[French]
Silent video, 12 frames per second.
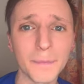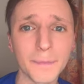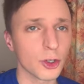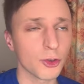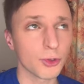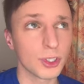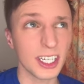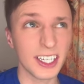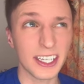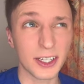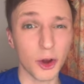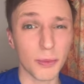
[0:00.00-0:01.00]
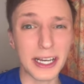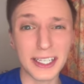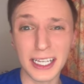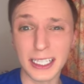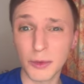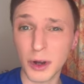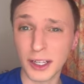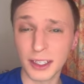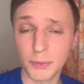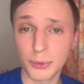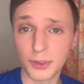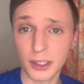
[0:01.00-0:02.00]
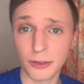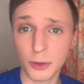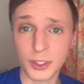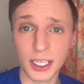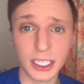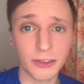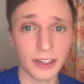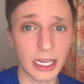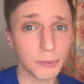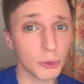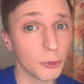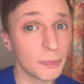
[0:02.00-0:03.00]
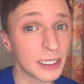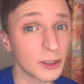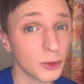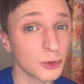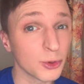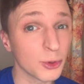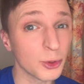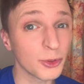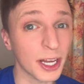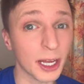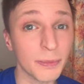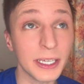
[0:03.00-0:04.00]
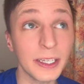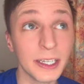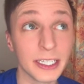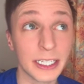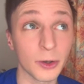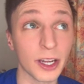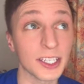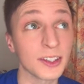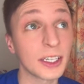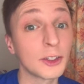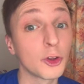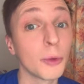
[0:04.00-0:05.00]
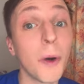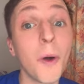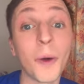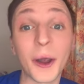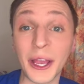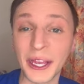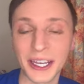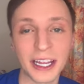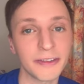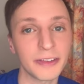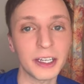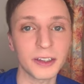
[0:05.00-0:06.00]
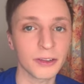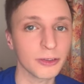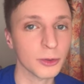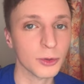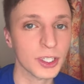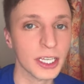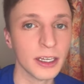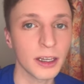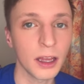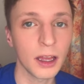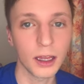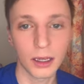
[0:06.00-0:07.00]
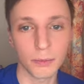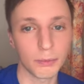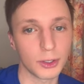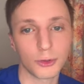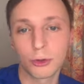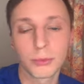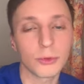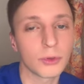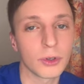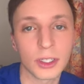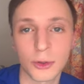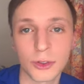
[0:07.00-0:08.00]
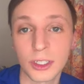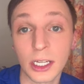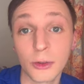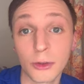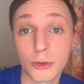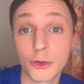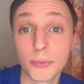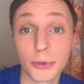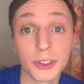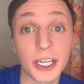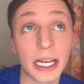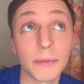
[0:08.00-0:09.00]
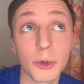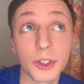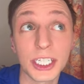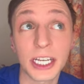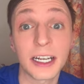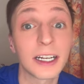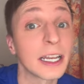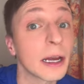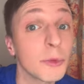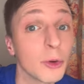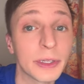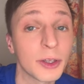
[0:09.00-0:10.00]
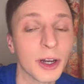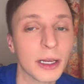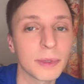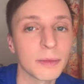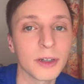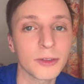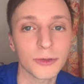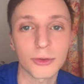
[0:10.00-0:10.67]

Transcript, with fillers: Je veux dire, c'est normal ça d'avoir un député français qui fait la propagande d'une autre armée et qui n'en a strictement rien à faire des Français. Parce que bon, à ce stade, tu peux carrément le dire clairement, meilleur Habib. Hein.